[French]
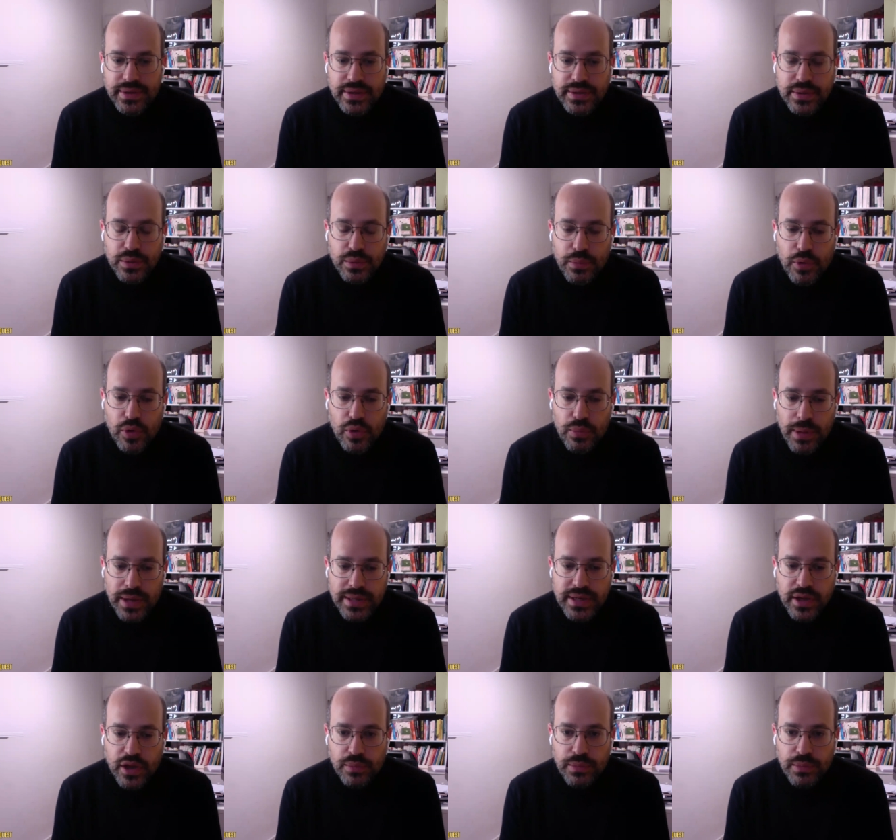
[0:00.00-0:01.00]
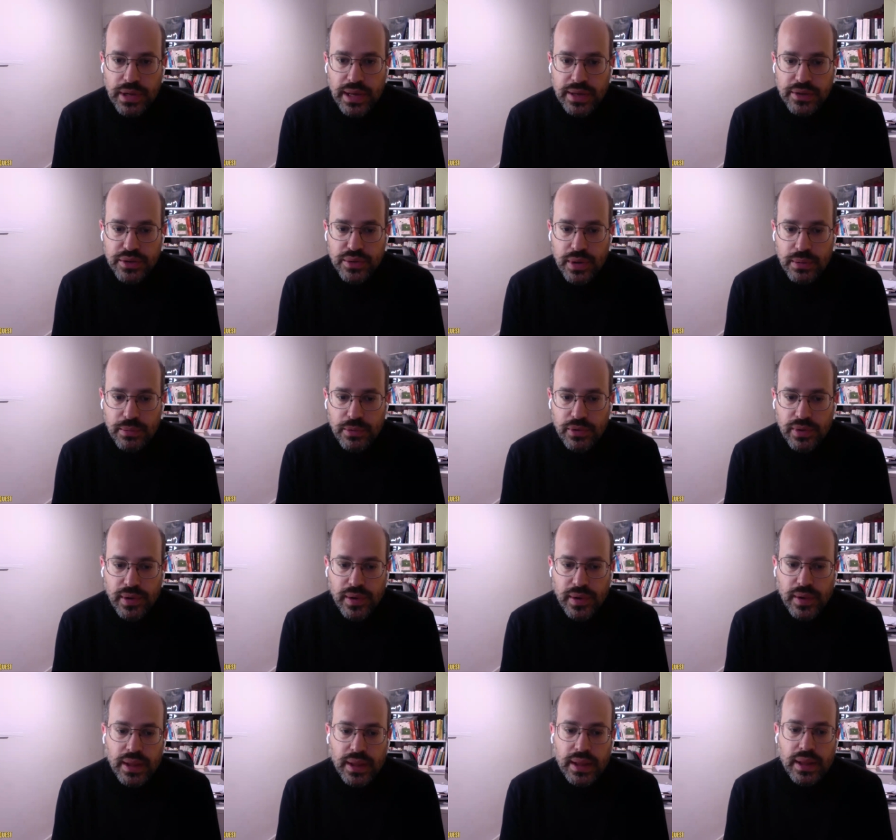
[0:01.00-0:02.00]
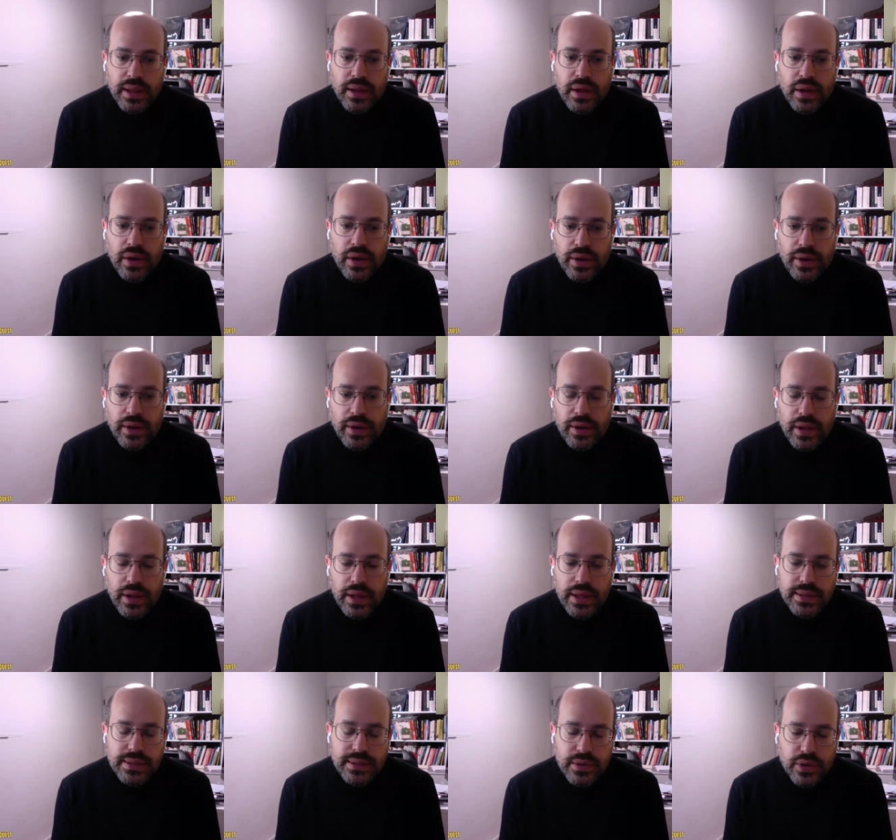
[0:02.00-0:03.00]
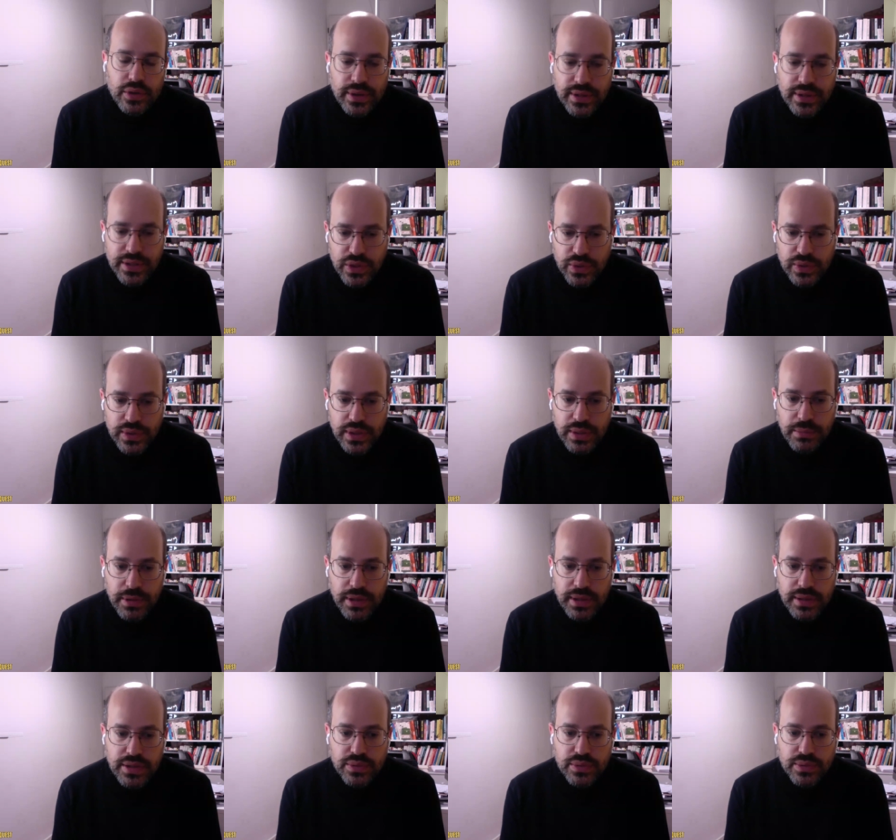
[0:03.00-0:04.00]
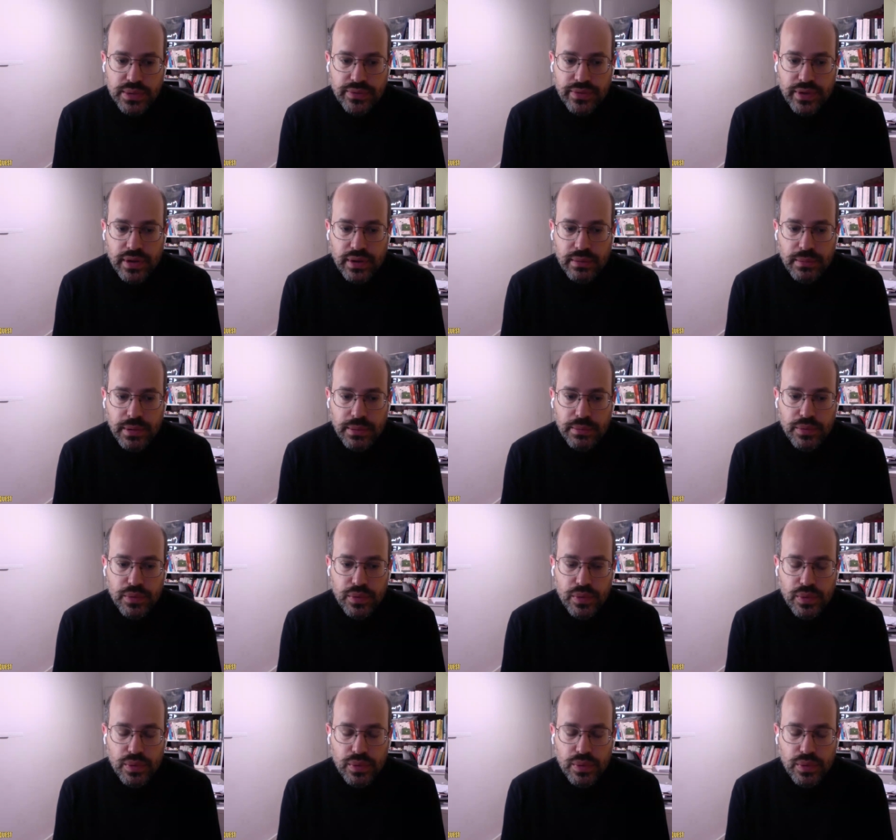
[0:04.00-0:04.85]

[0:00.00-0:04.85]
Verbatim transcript: si on prend le marché comme il est actuellement, et c'est en train de changer, mais disons que ça fait quand même